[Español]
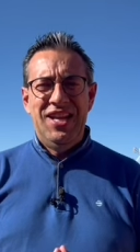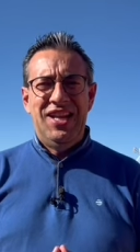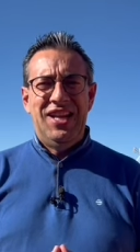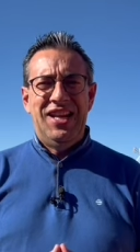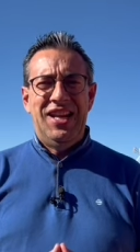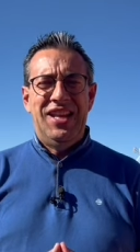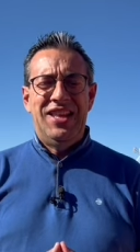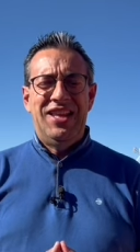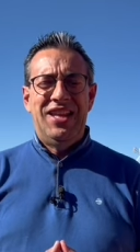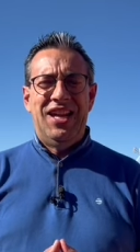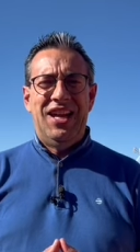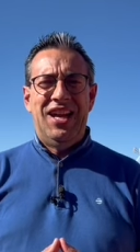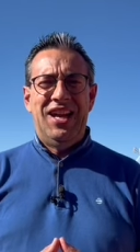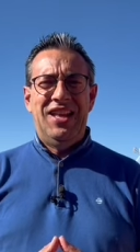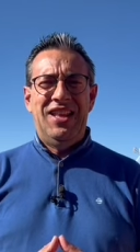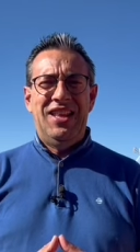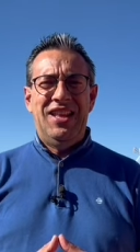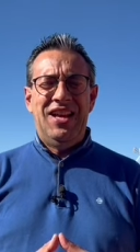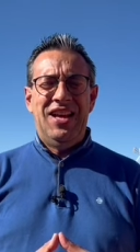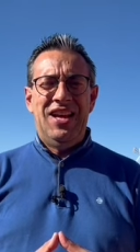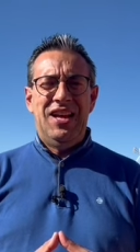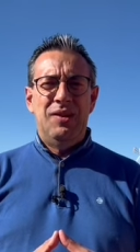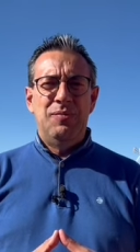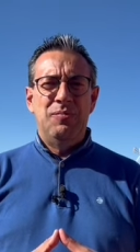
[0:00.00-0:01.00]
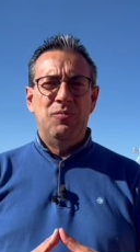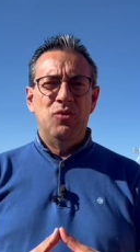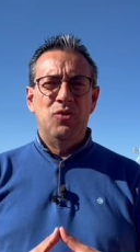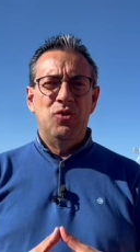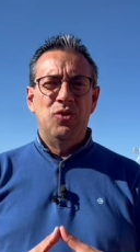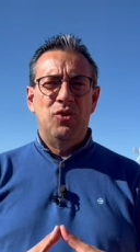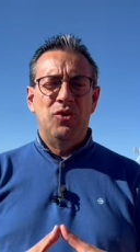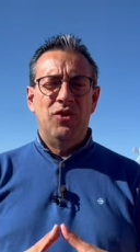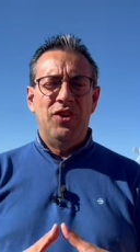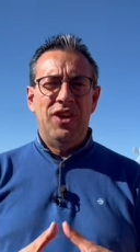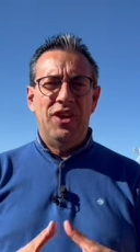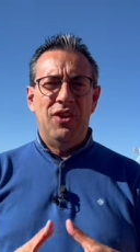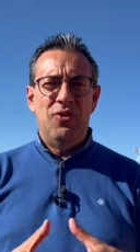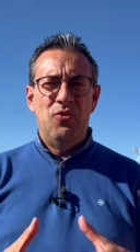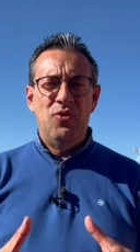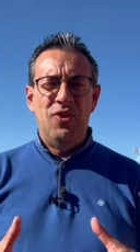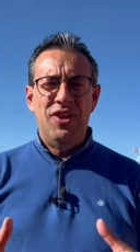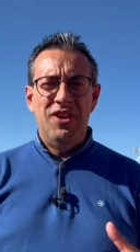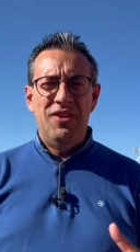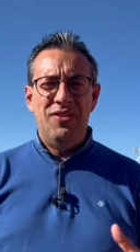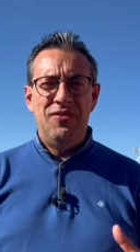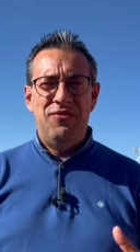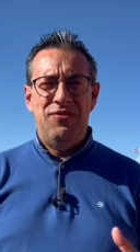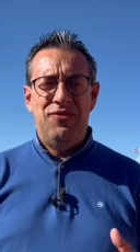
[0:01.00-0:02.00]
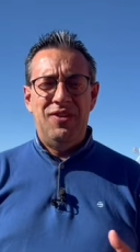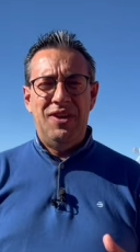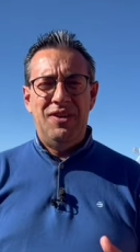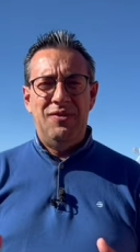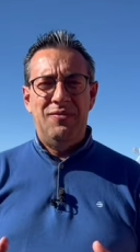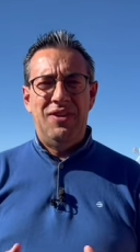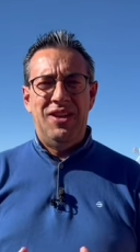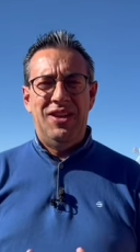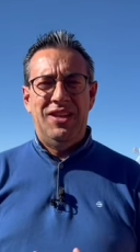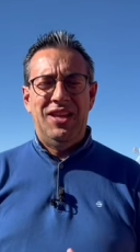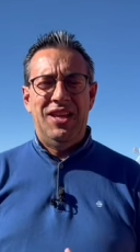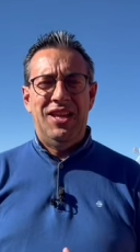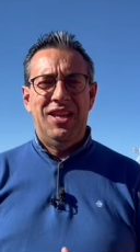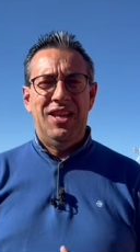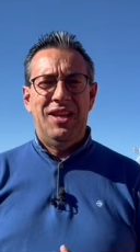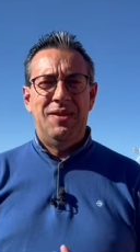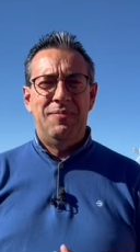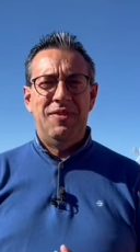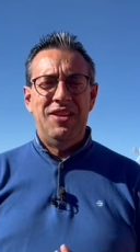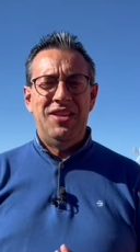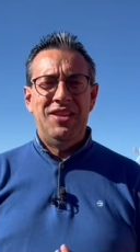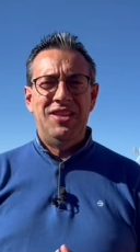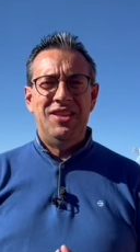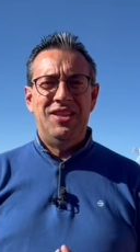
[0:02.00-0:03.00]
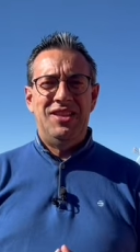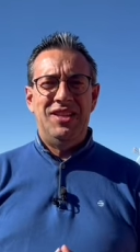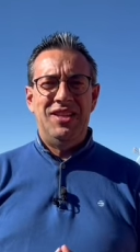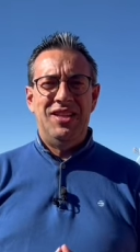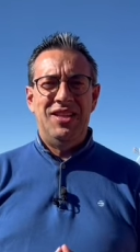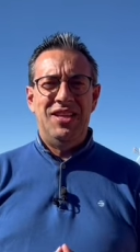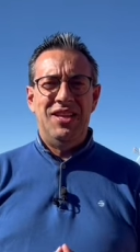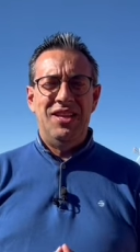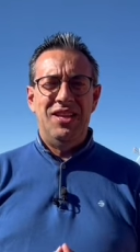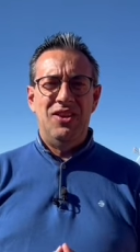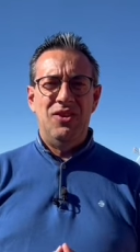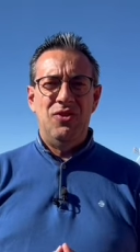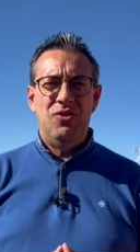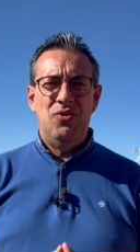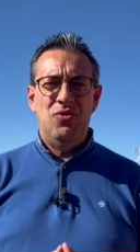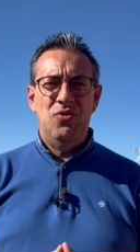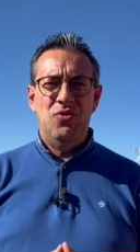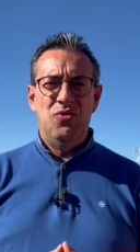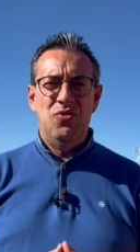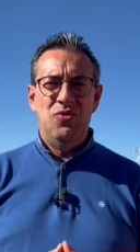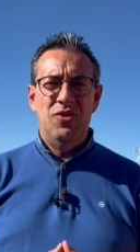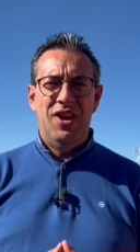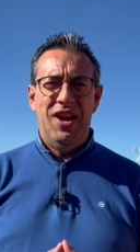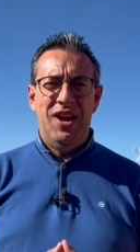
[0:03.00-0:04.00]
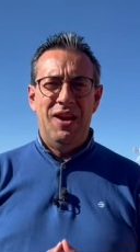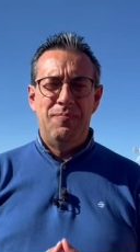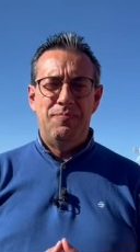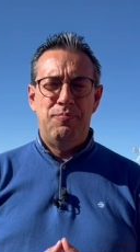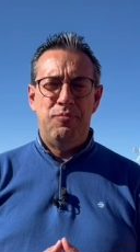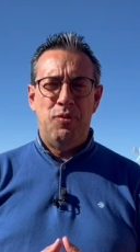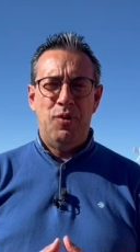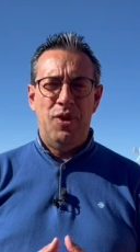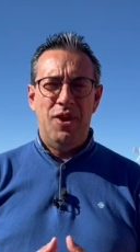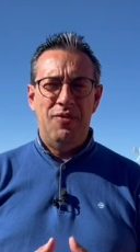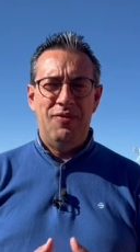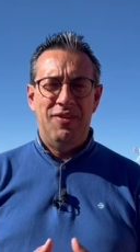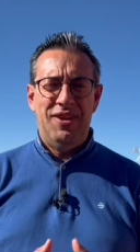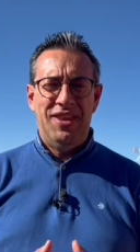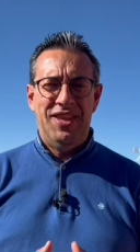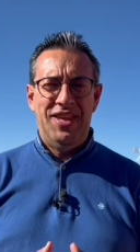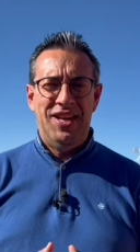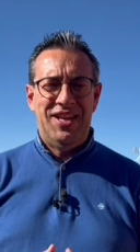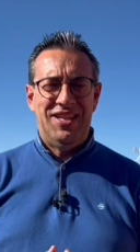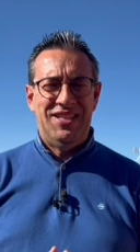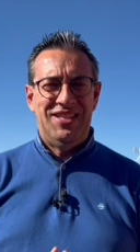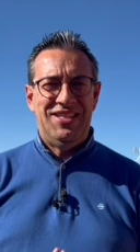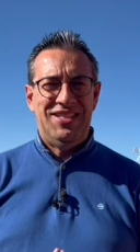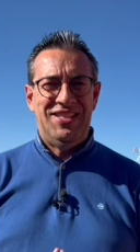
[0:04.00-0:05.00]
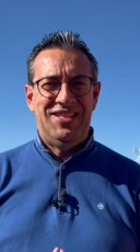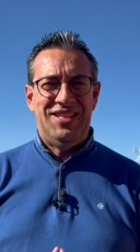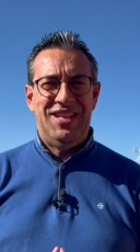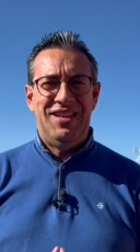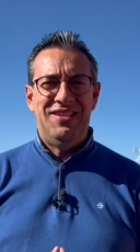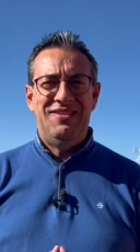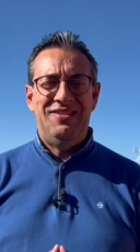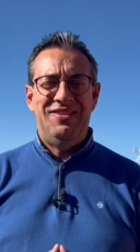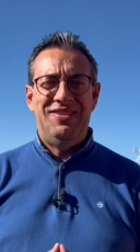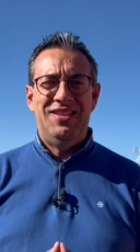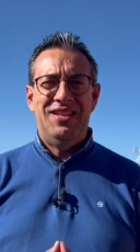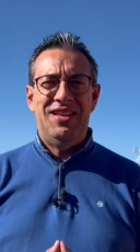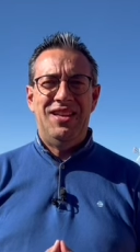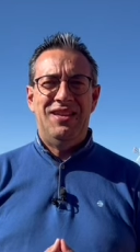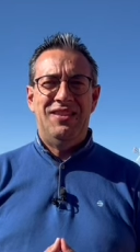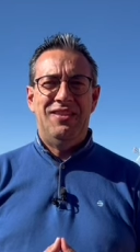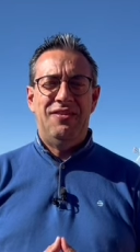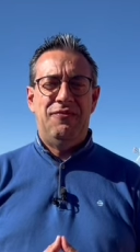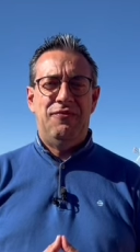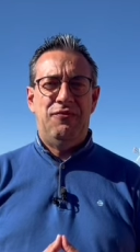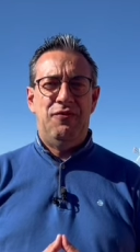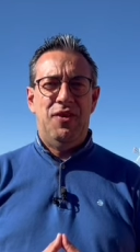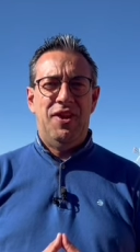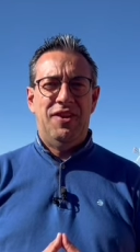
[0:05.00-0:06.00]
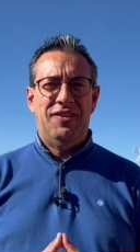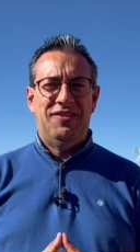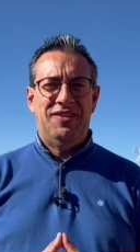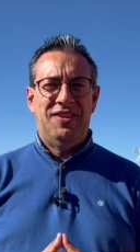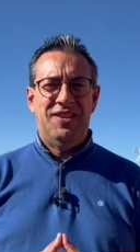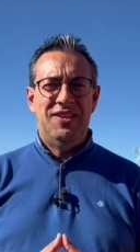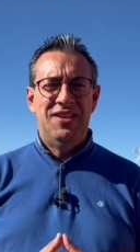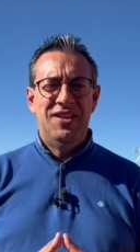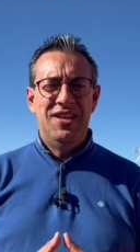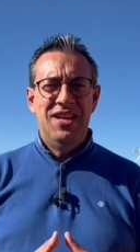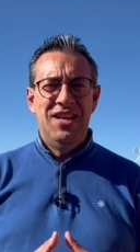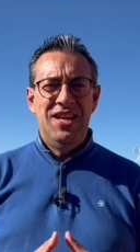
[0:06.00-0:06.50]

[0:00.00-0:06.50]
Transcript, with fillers: La llegada al muro de ui fue verdaderamente una prueba de resistencia, de fuerza